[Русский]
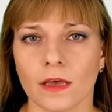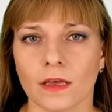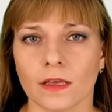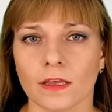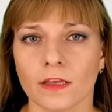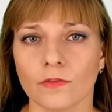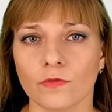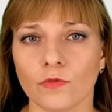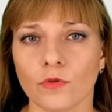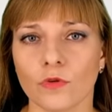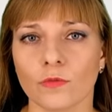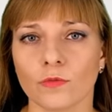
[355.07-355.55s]

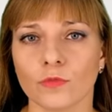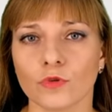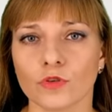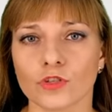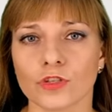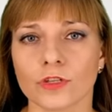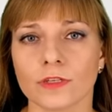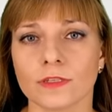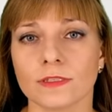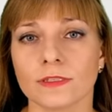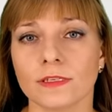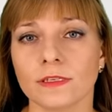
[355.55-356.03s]
Его
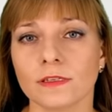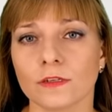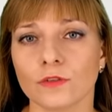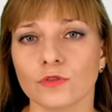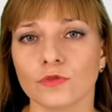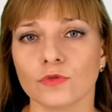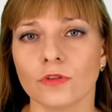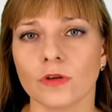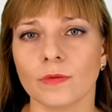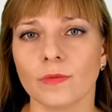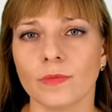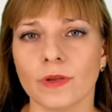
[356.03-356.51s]
можно
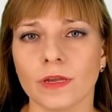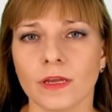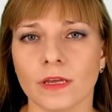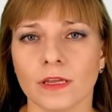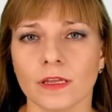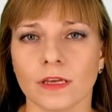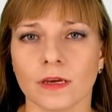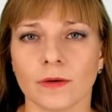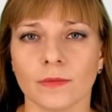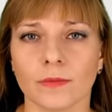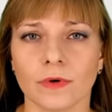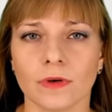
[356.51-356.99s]
сделать
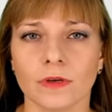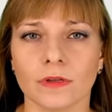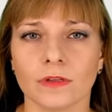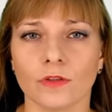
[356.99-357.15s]
удобрением,